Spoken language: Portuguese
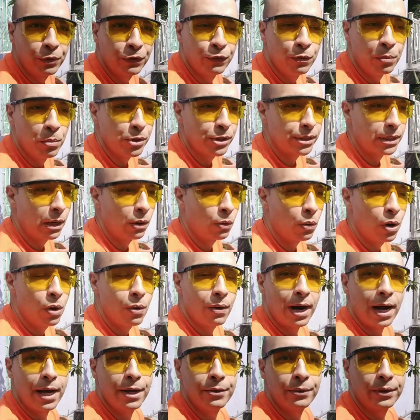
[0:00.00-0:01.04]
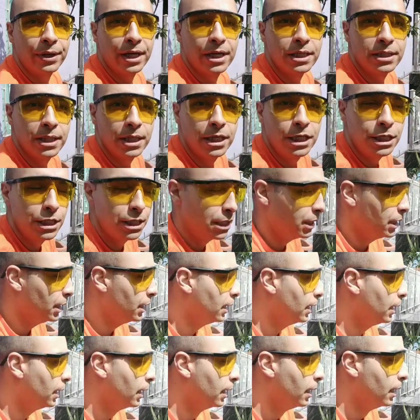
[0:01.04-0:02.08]
Vou mostrar qual é o carrinho que a
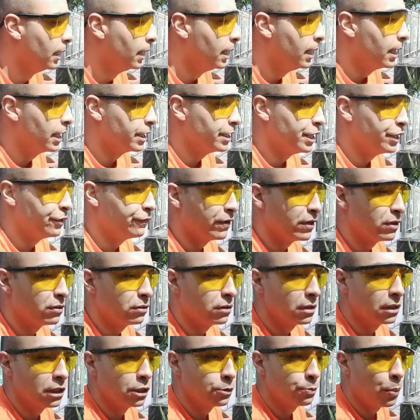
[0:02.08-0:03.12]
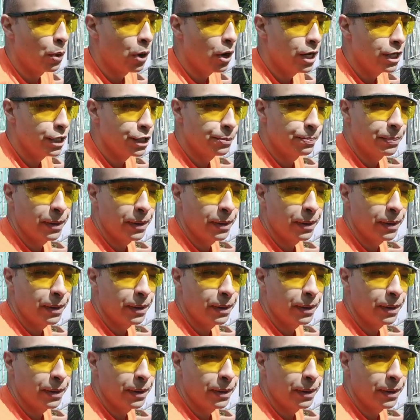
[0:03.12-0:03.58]
gente que a gente faz o transporte.